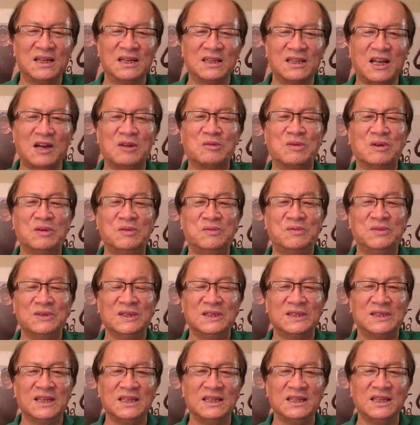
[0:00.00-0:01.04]
贪官污吏
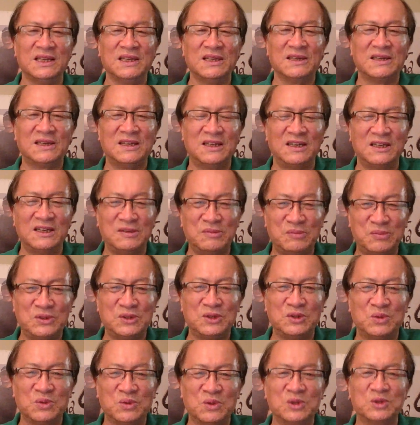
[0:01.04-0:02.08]
在内啊，而不
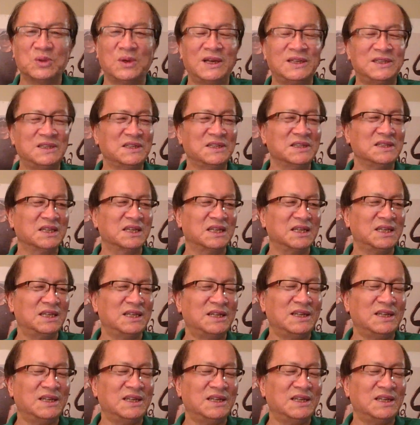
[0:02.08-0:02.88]
是多抓人呐。